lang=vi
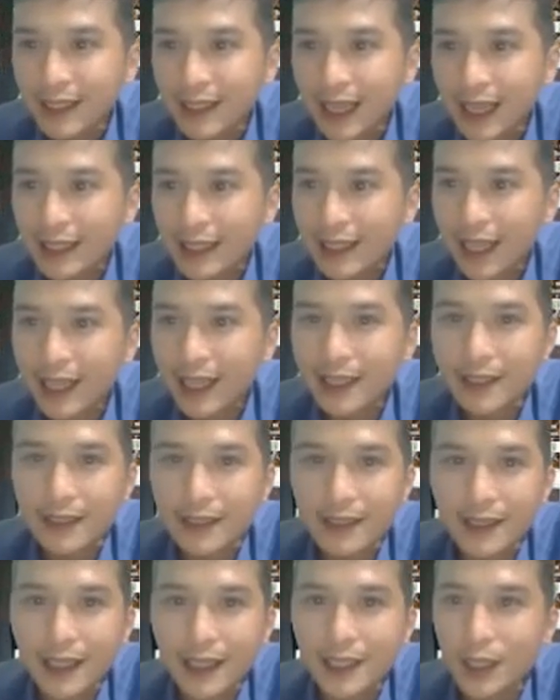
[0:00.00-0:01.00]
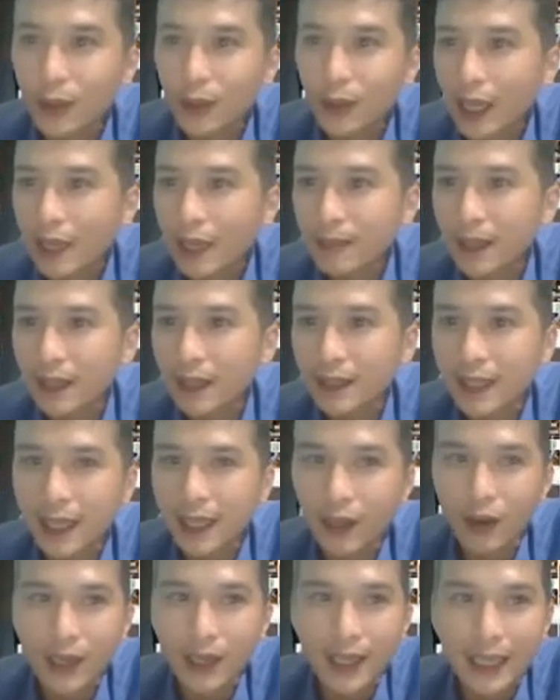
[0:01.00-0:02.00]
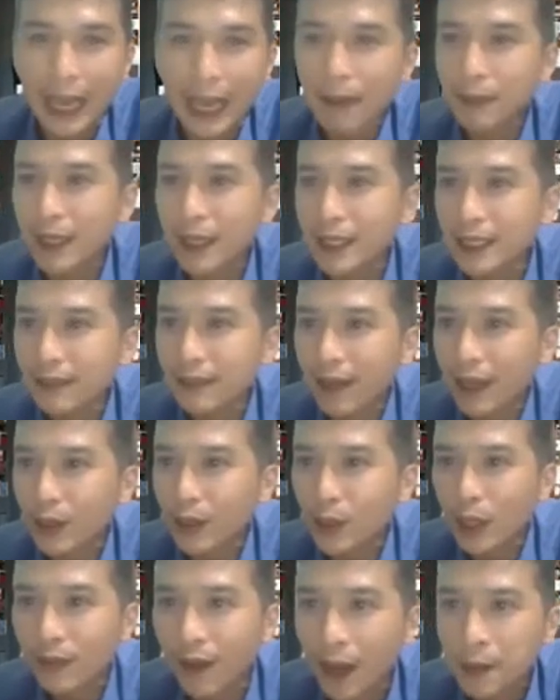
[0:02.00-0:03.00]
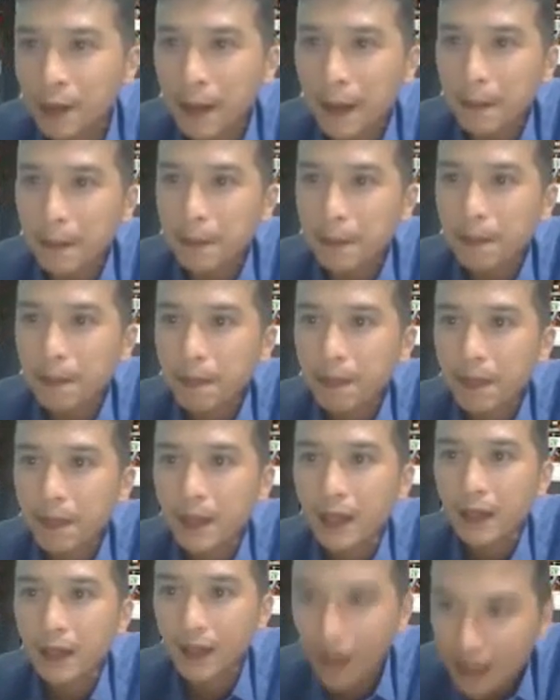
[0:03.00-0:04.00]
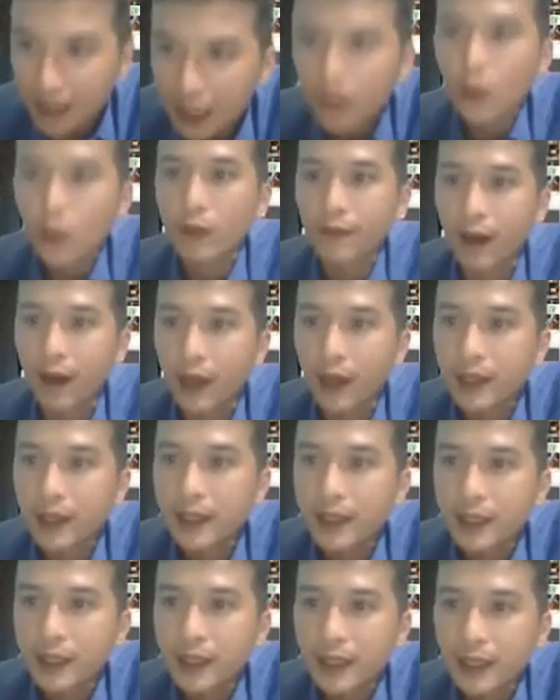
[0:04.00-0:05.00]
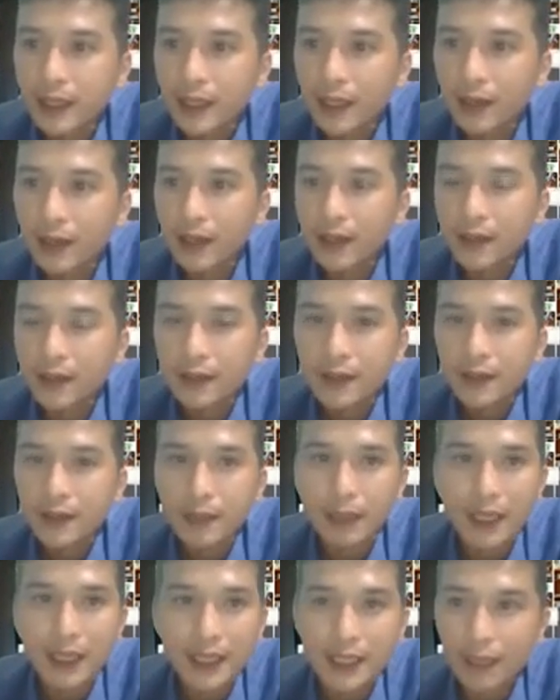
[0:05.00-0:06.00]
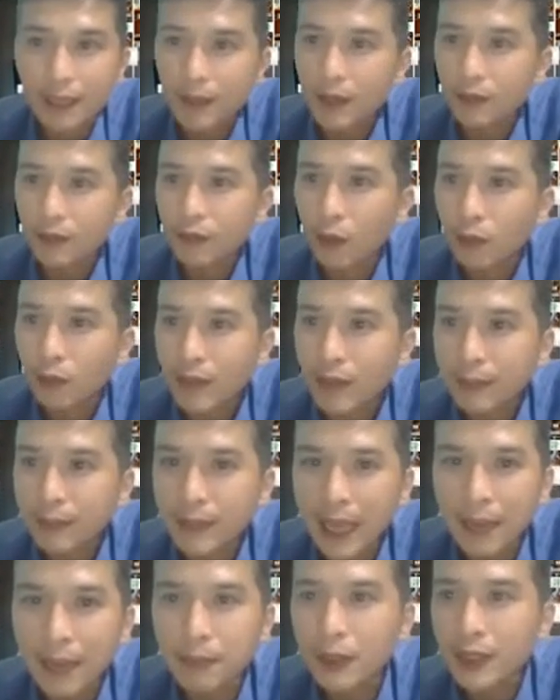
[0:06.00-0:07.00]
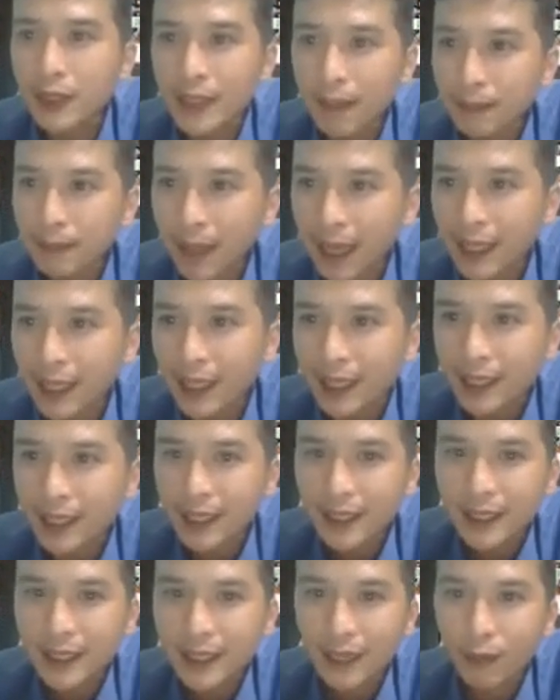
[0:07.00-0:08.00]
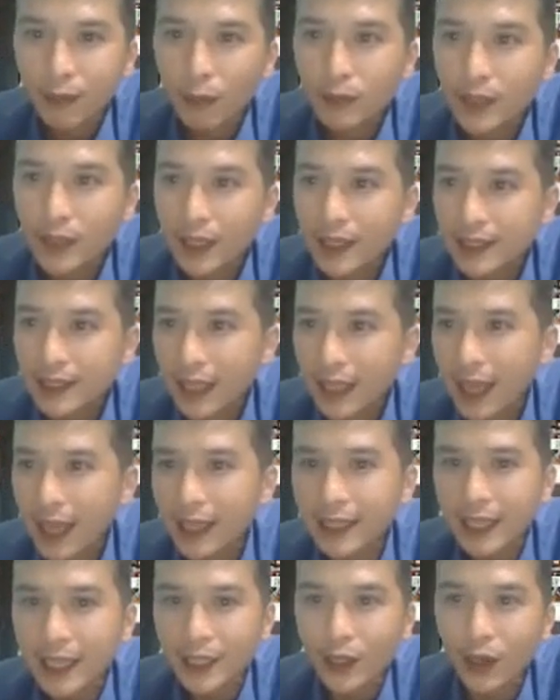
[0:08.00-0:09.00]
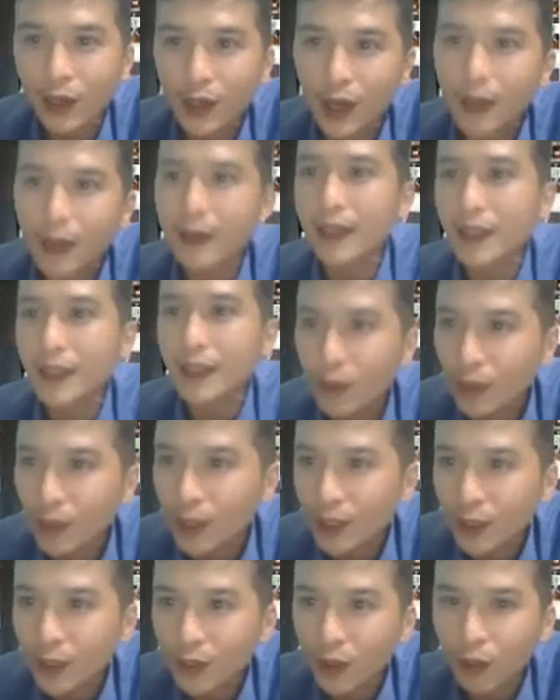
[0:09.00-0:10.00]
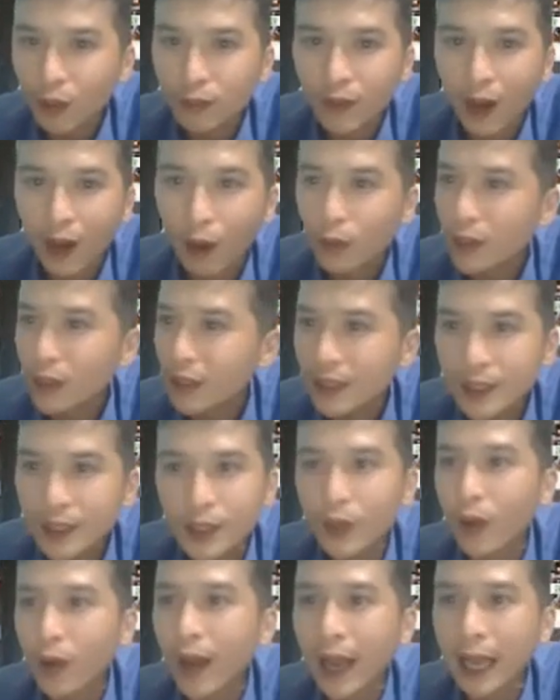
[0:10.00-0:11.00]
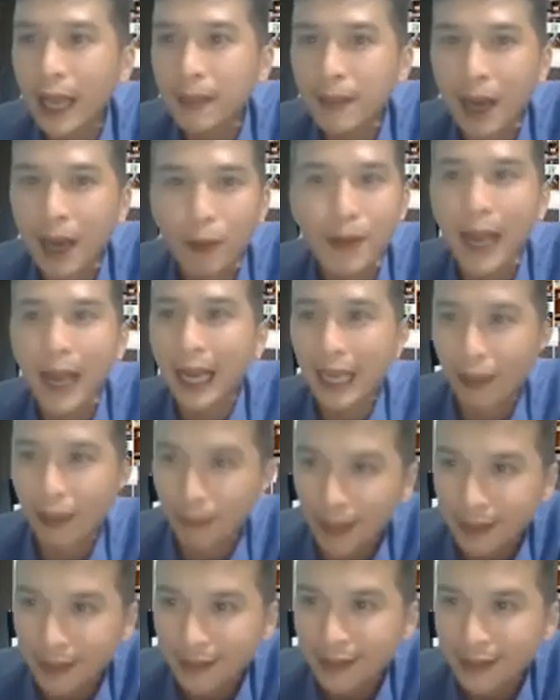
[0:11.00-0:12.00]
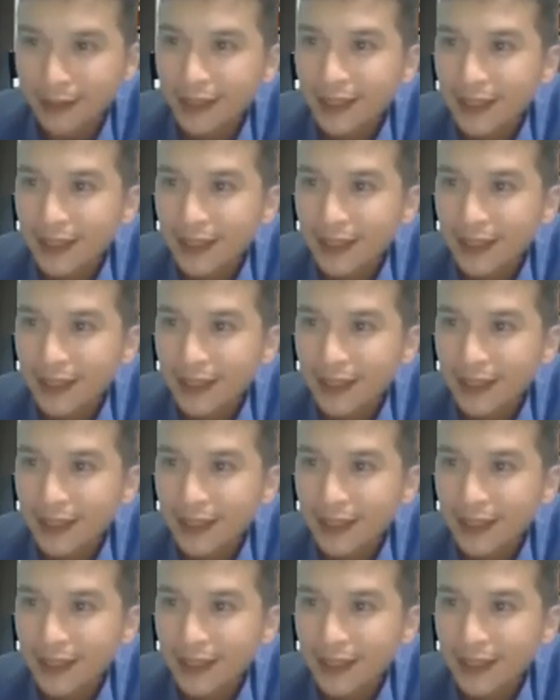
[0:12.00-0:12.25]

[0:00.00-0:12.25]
Anh chị thấy được cái siêu thị mà người ta có cái cam kết như vậy có tuyệt vời không ạ? Rất là tuyệt vời. Đó. Nhưng mà anh chị biết không, Phụng tham gia mười năm nay rồi, à, Phụng chia sẻ cái này cho rất là nhiều người tiêu dùng mà hầu như chưa có ai mà không hài lòng hết.